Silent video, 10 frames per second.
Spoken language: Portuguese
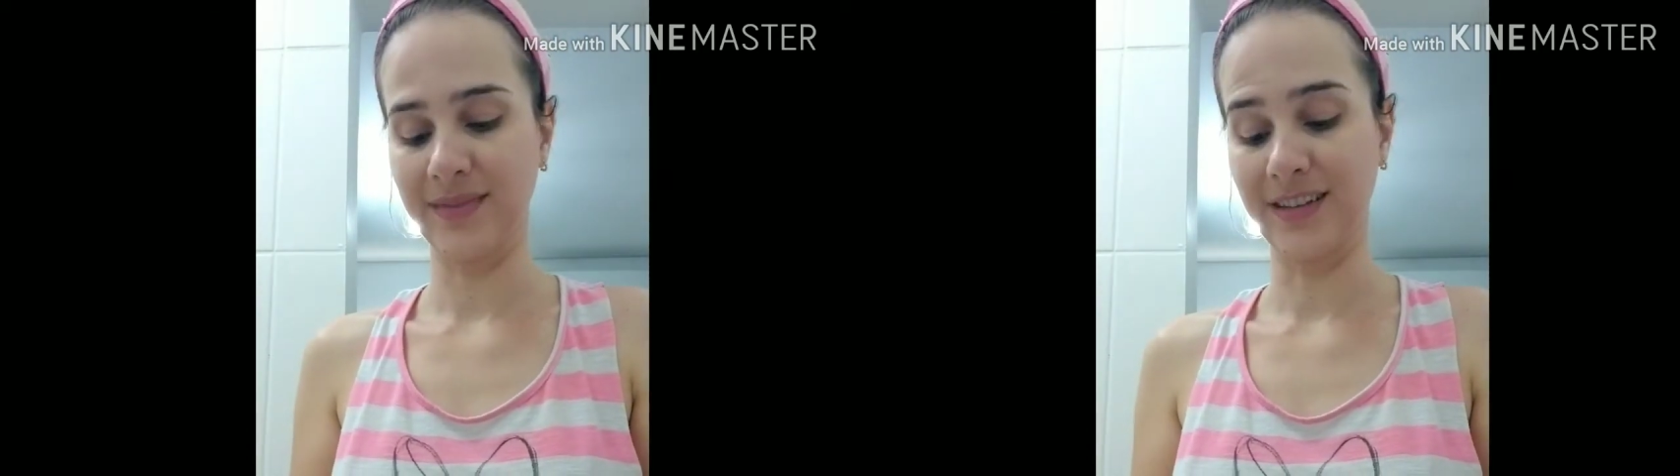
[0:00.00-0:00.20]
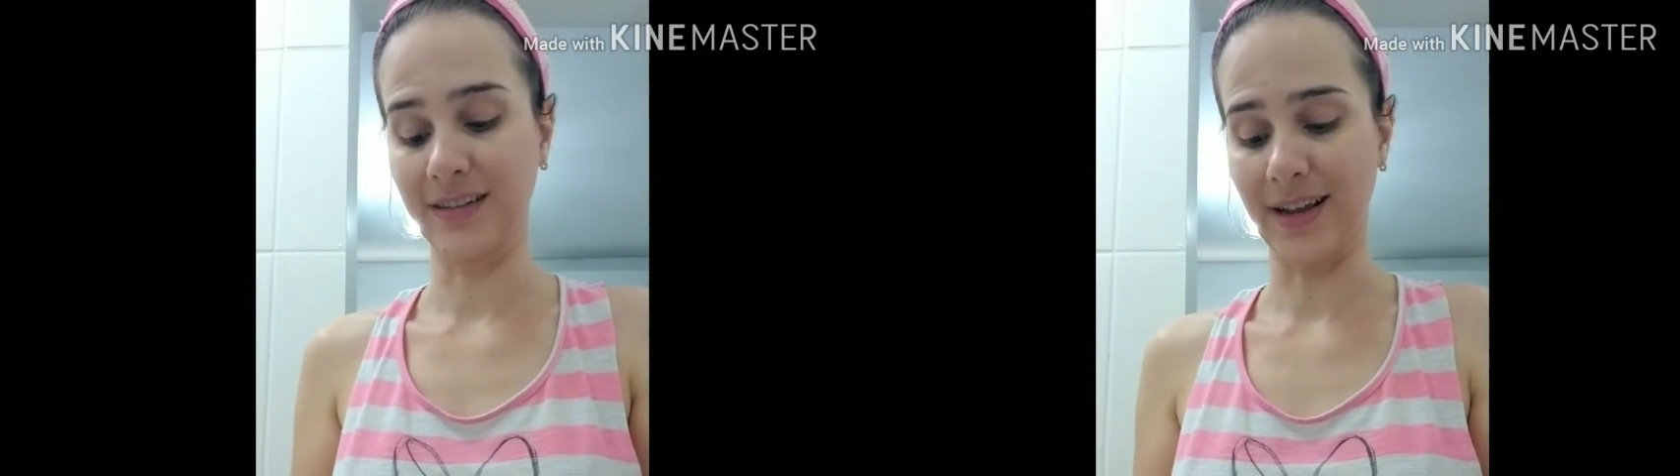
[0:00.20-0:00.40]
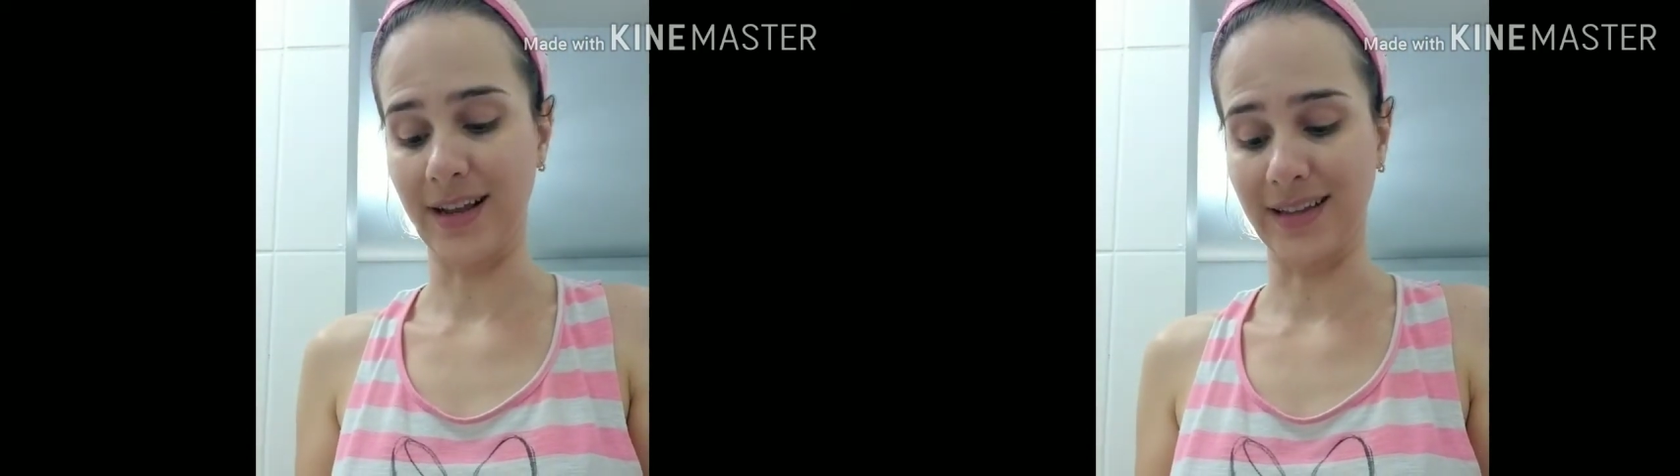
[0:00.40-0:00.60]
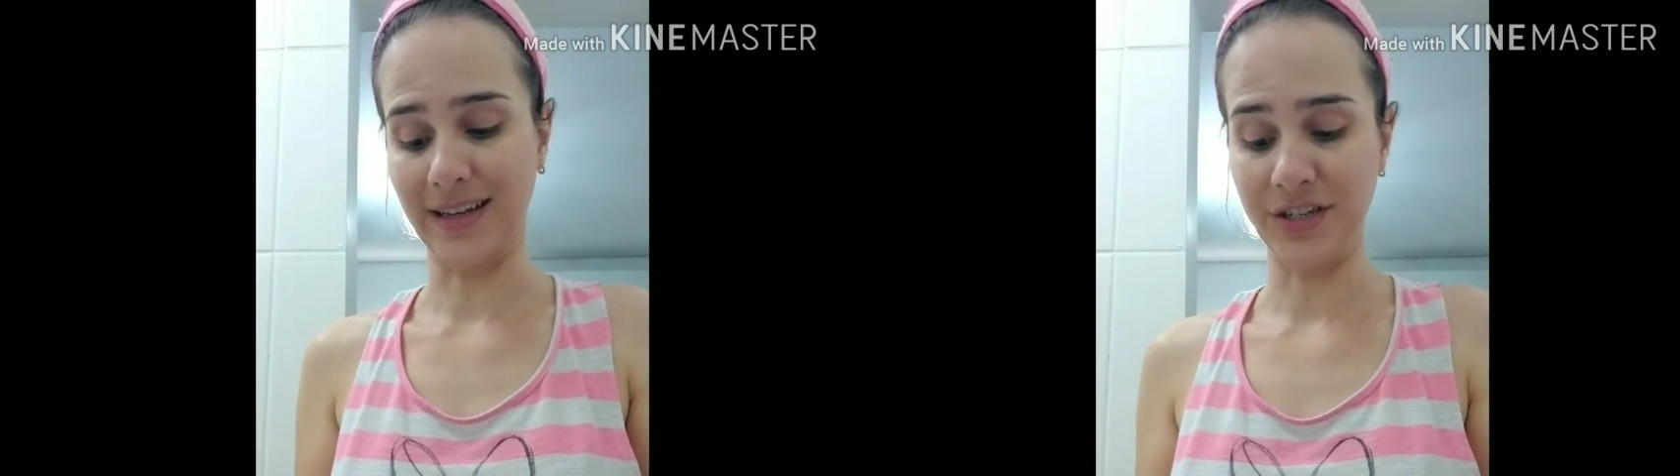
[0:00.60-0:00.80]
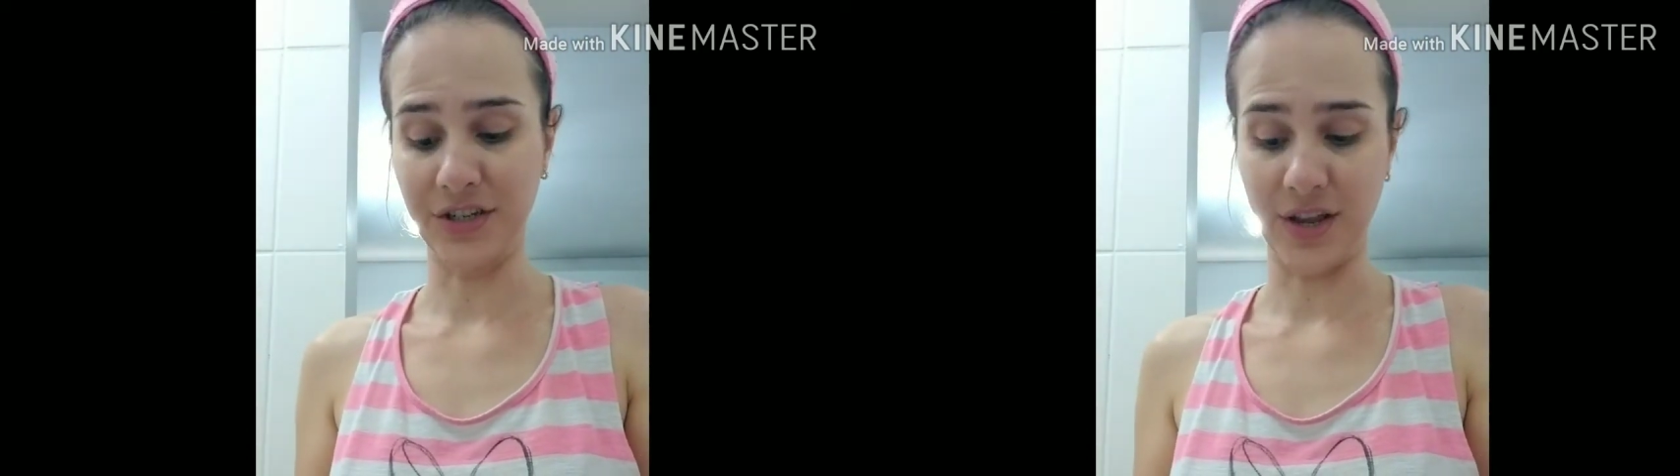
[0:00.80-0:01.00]
Tanto é que ele
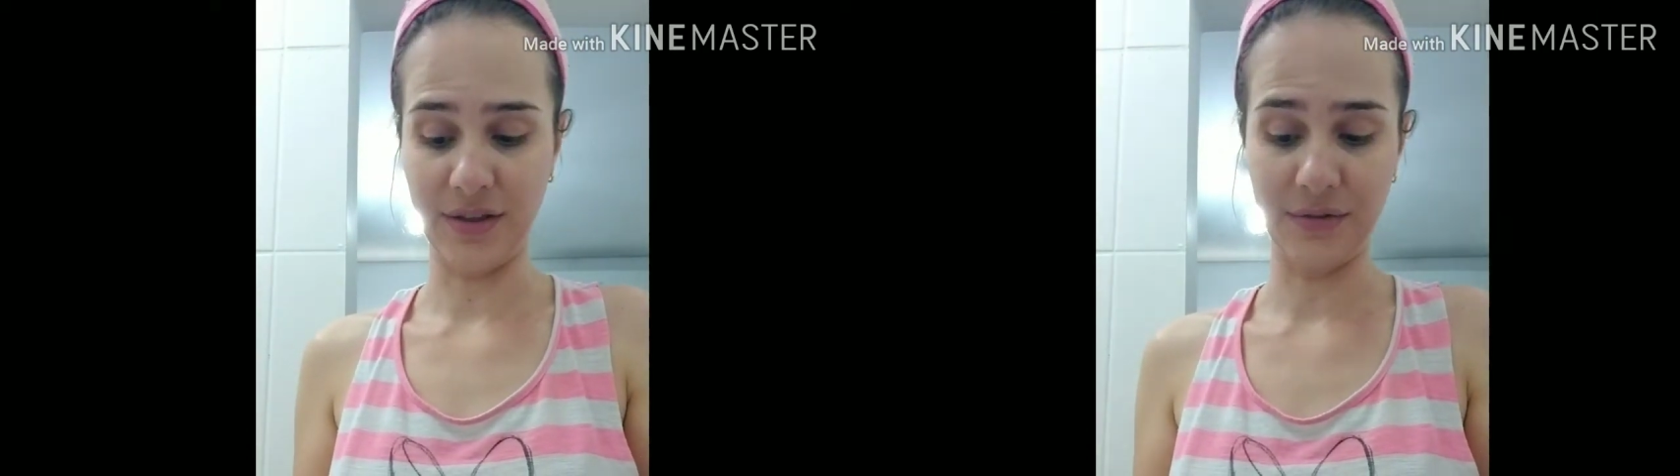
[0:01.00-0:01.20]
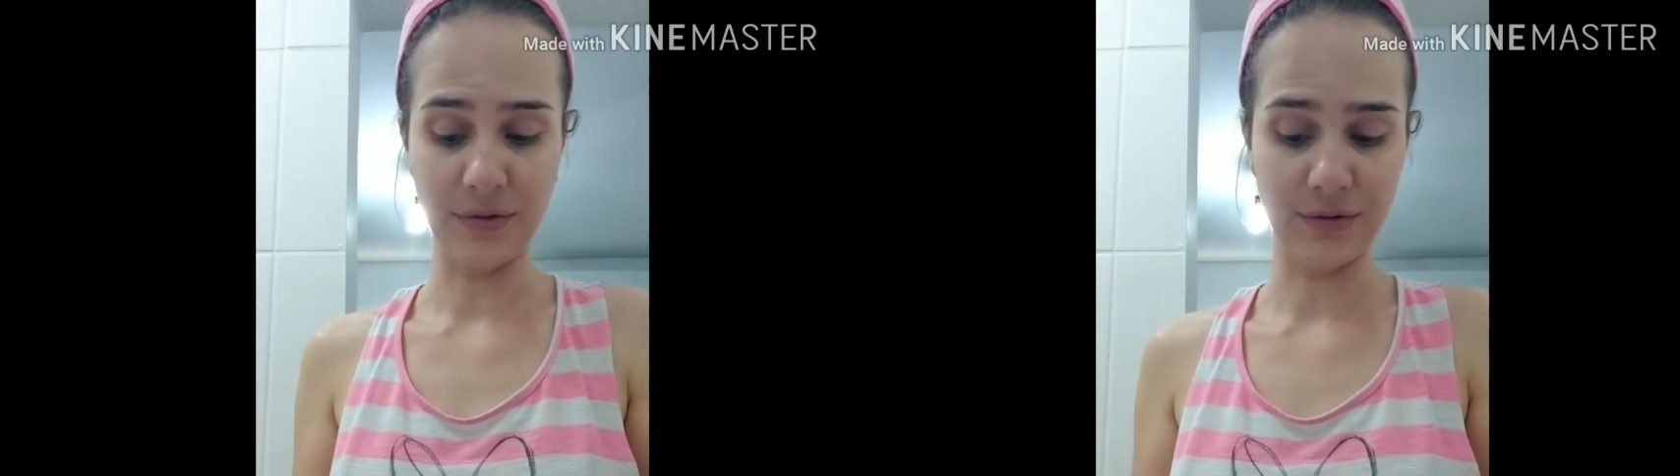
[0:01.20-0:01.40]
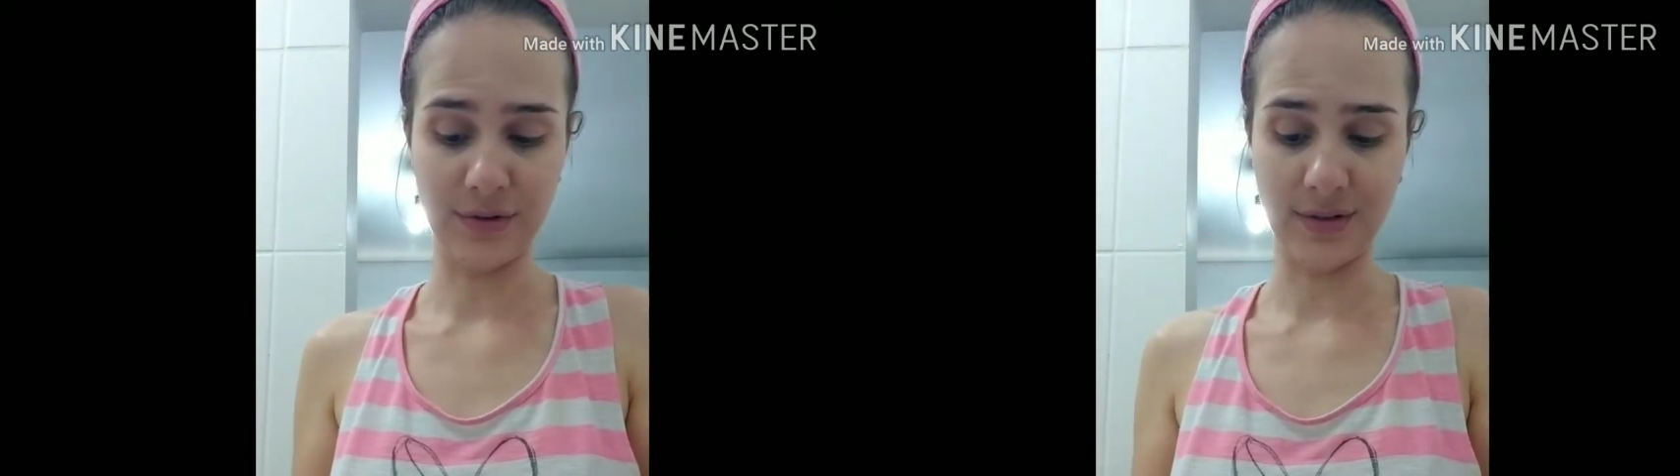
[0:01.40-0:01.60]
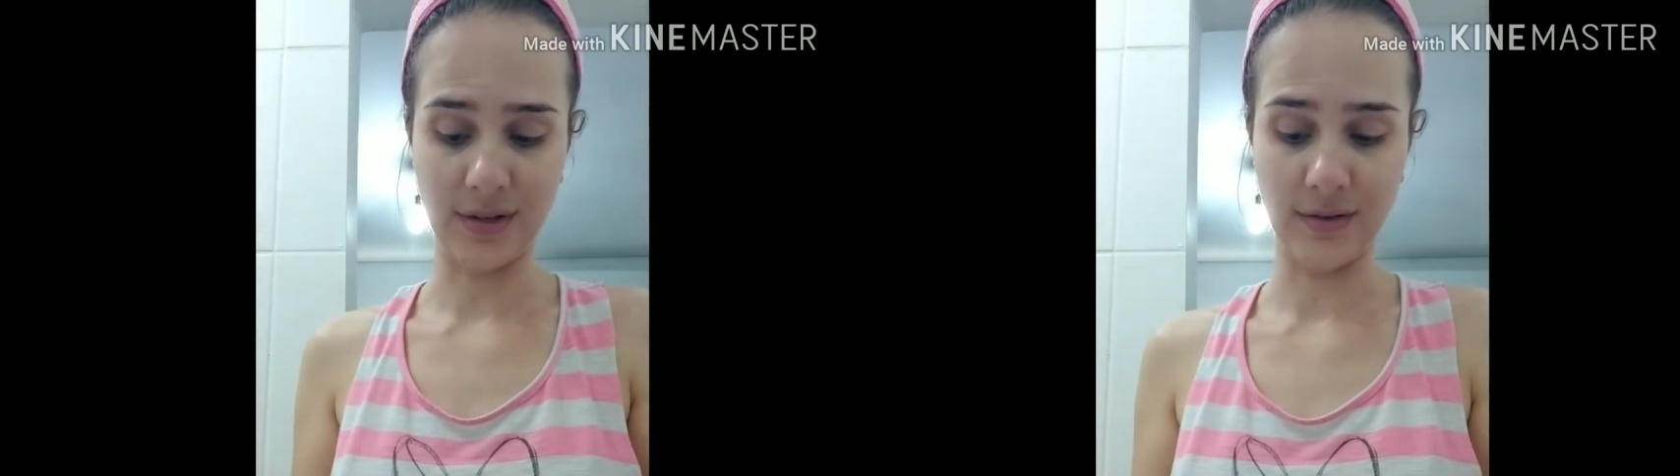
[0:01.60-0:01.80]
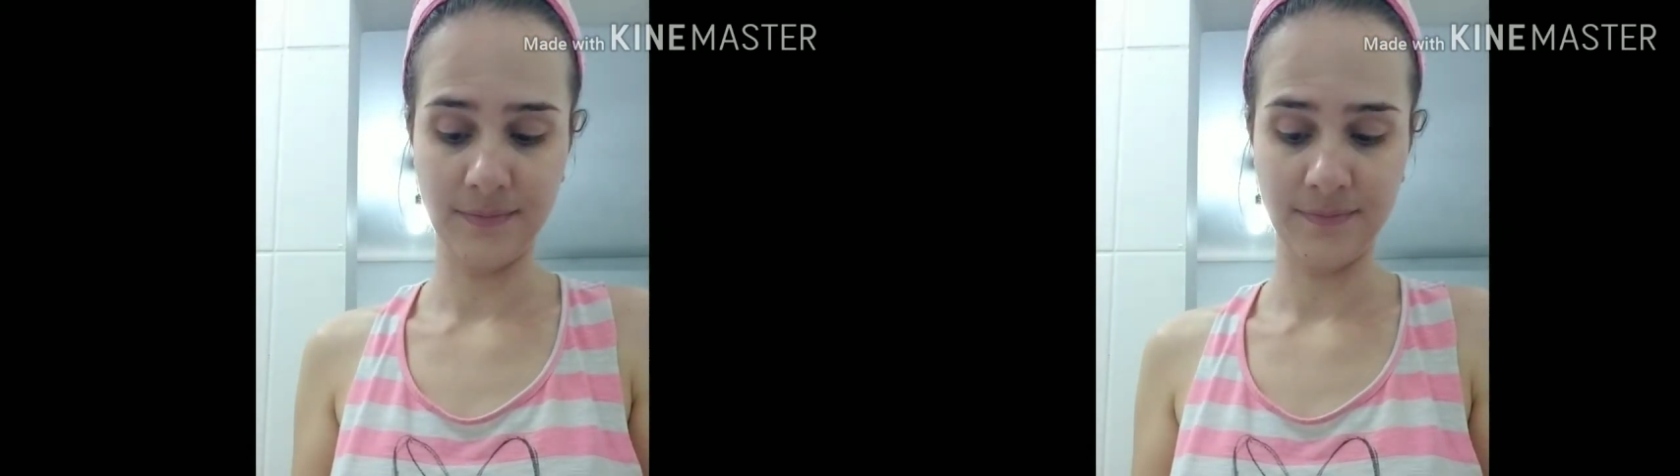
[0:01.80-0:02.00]
tá cheio, eu não gosto
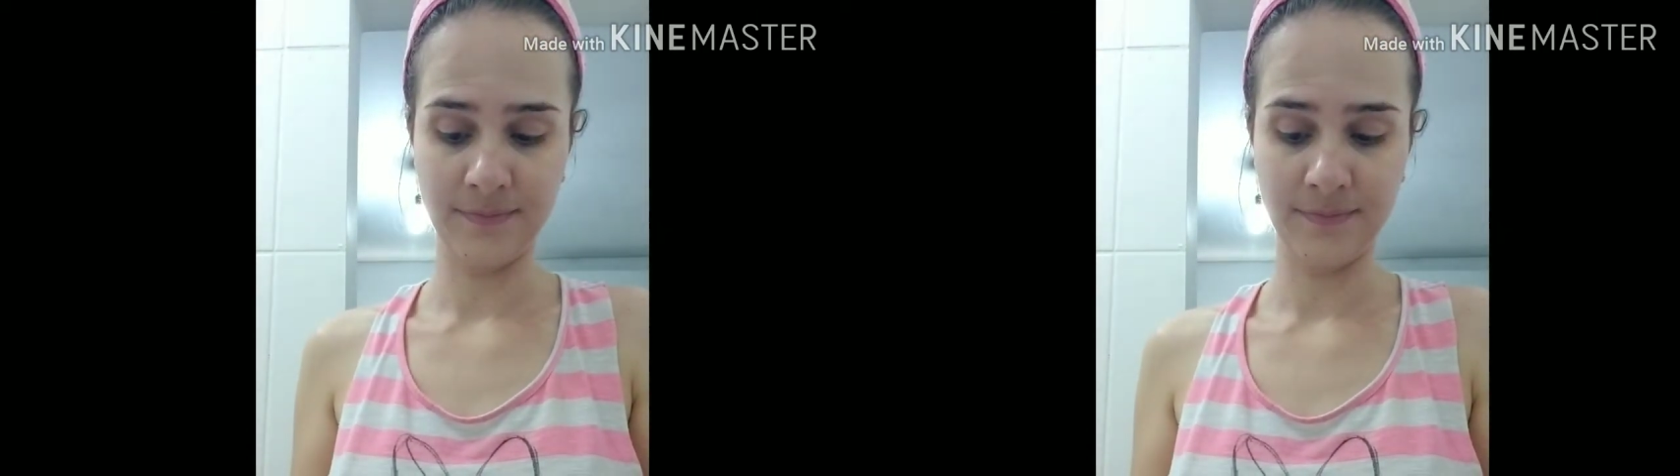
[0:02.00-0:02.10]
dele.